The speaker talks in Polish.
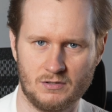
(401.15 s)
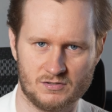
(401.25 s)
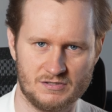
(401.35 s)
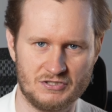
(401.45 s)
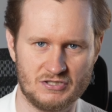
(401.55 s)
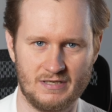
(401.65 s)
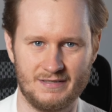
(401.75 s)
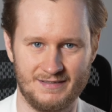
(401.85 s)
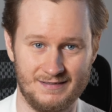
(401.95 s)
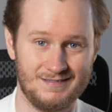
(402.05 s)
rozliczeń
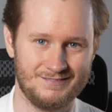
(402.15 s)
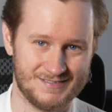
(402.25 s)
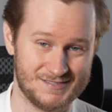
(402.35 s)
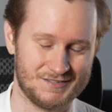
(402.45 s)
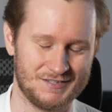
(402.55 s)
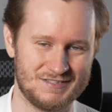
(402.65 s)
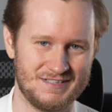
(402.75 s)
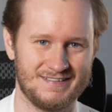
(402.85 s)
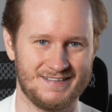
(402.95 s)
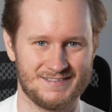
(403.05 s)
i wysokości
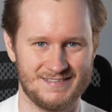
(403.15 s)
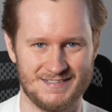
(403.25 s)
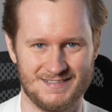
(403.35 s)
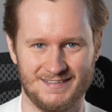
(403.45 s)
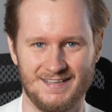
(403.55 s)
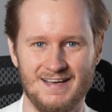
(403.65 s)
tych rozliczeń.